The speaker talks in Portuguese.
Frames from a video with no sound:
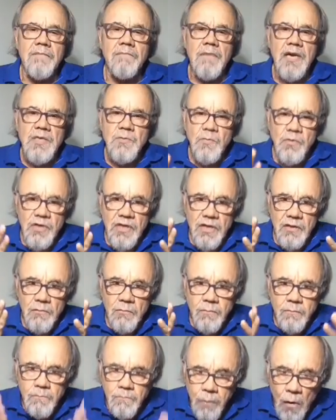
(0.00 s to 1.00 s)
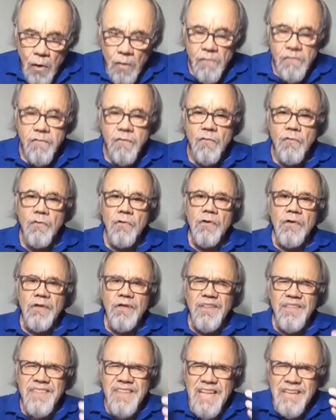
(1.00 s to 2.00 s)
mas porque o povo
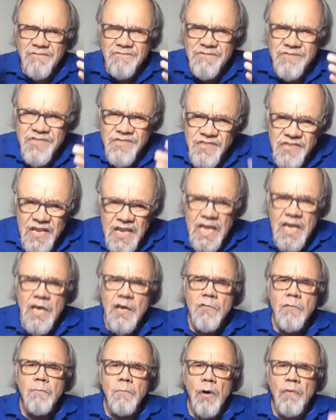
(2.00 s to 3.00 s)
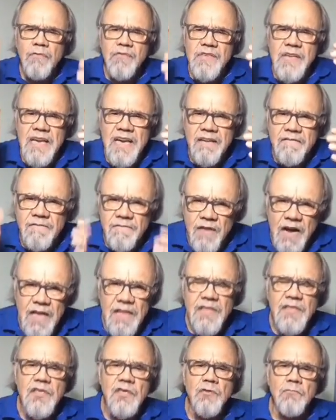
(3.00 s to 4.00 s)
denuncie, o povo se
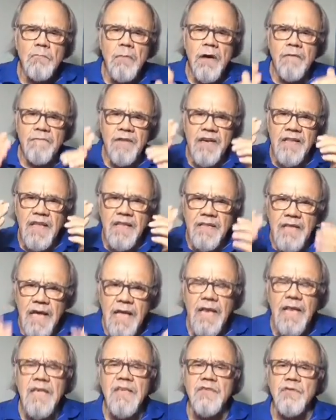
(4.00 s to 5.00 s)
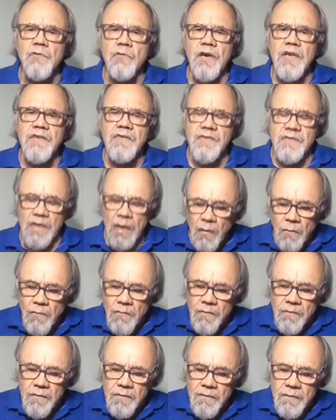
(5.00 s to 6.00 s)
levante numa verdadeira insurreição
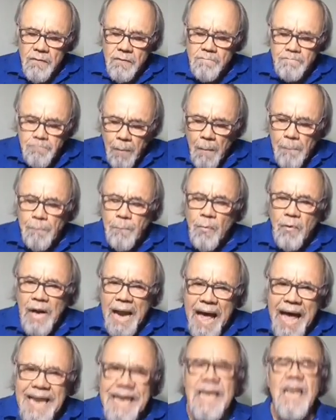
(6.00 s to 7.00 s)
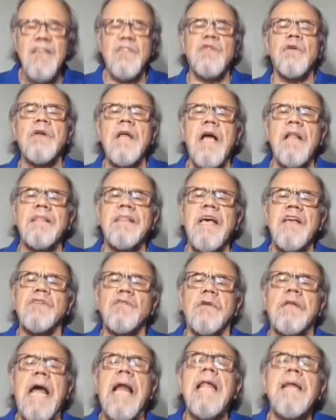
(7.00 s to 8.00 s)
popular e nacional,
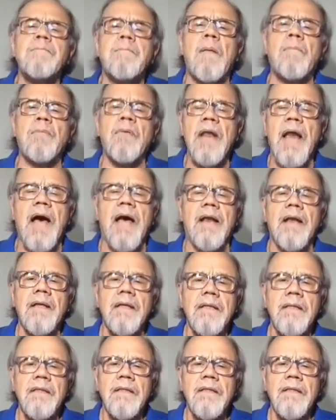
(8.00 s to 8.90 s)
nacional e popular,